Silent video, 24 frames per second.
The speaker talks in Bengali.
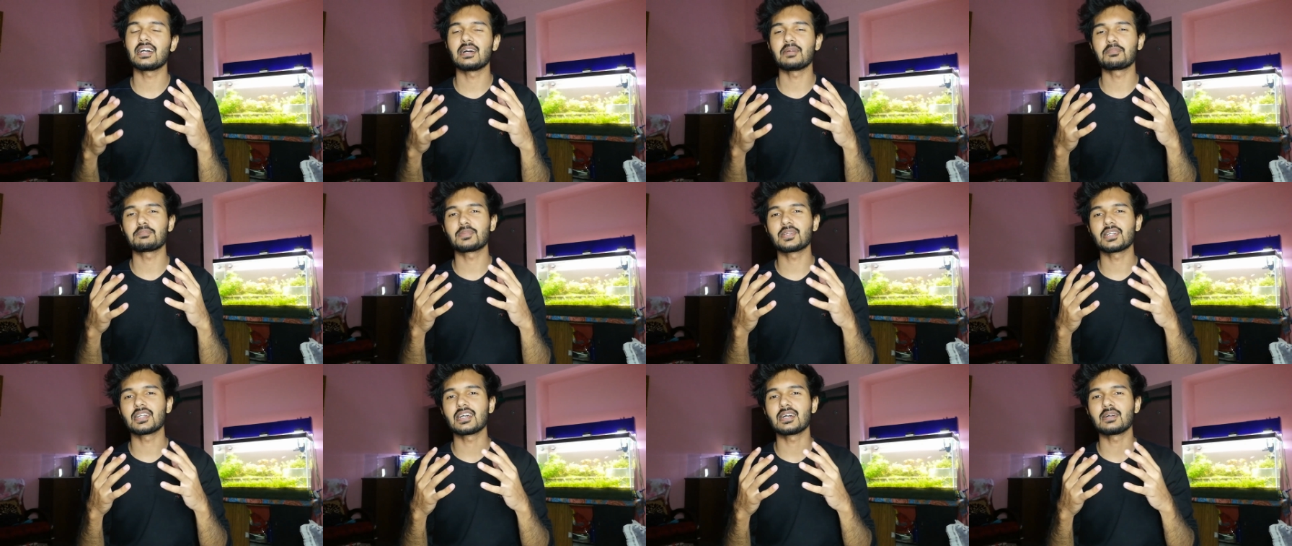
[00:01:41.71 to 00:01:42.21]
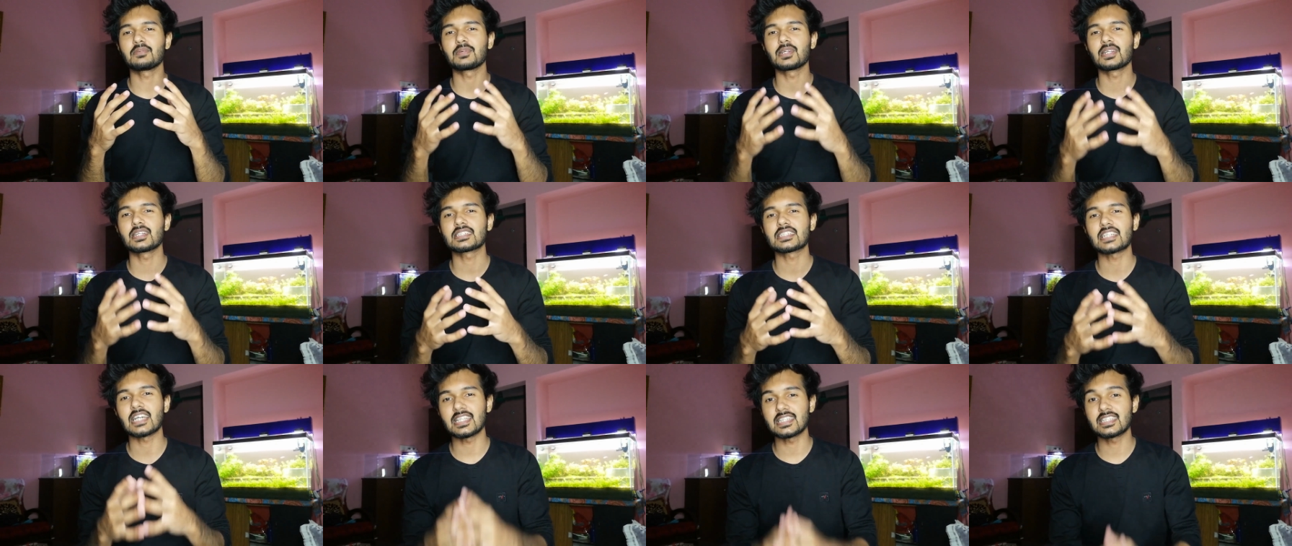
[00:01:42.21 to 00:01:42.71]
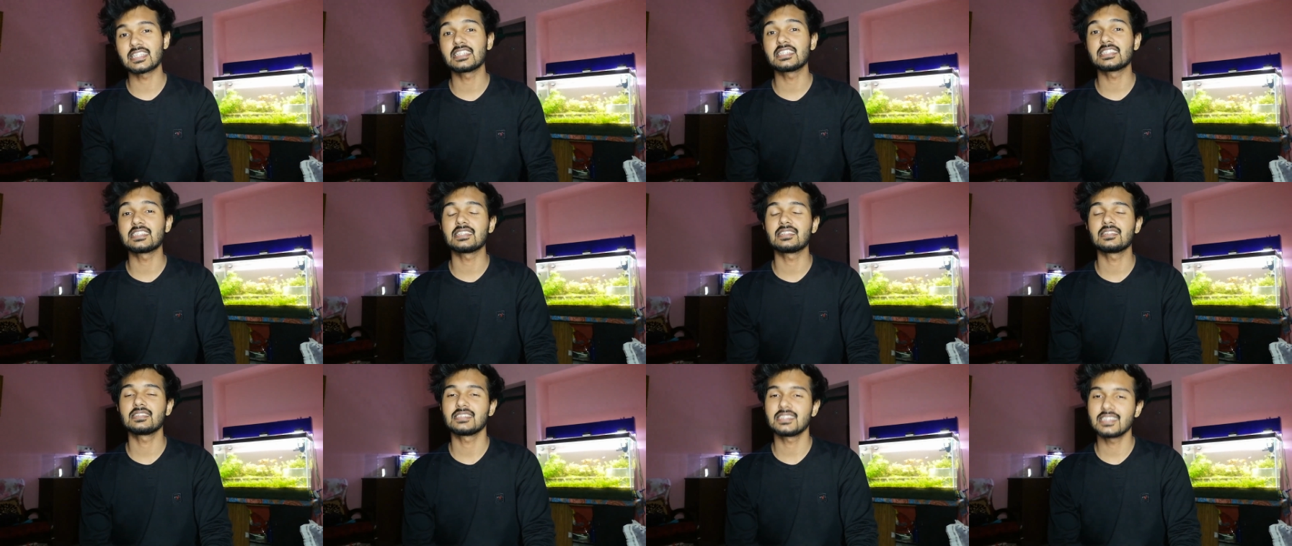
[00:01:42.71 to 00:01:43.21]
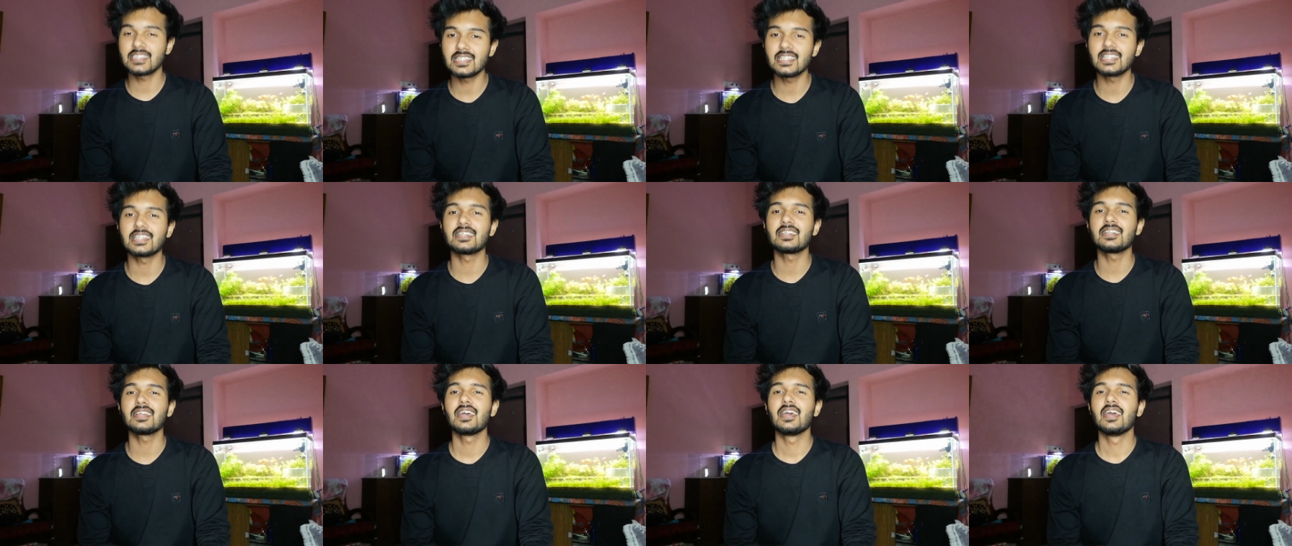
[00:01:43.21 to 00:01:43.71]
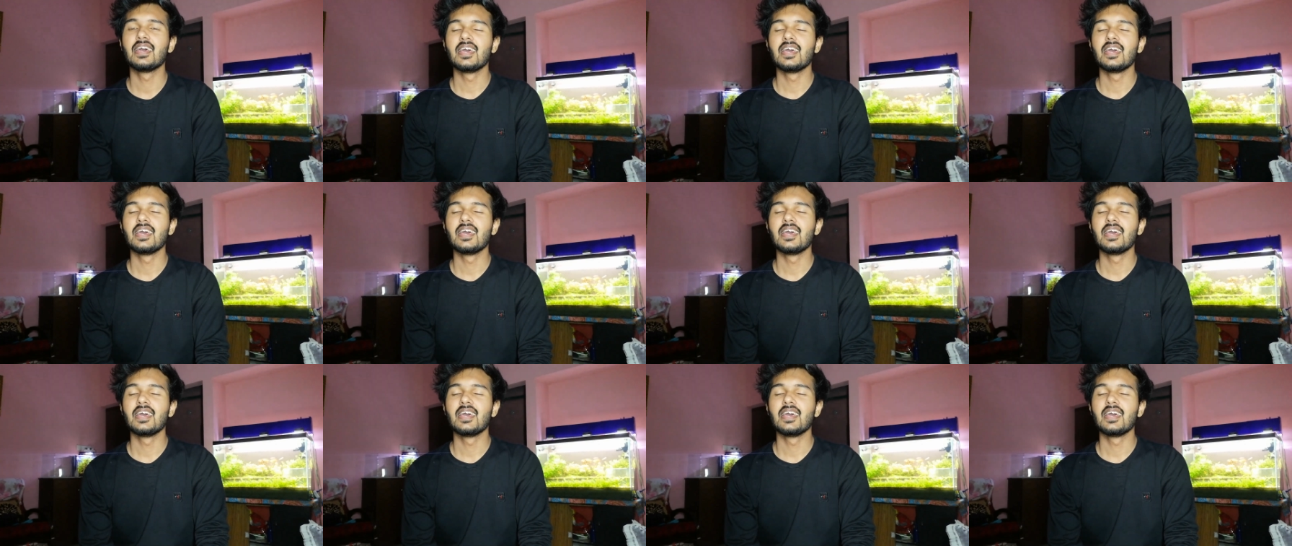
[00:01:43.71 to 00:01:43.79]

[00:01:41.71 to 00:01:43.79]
আপনারা আমার সাথে ছিলেন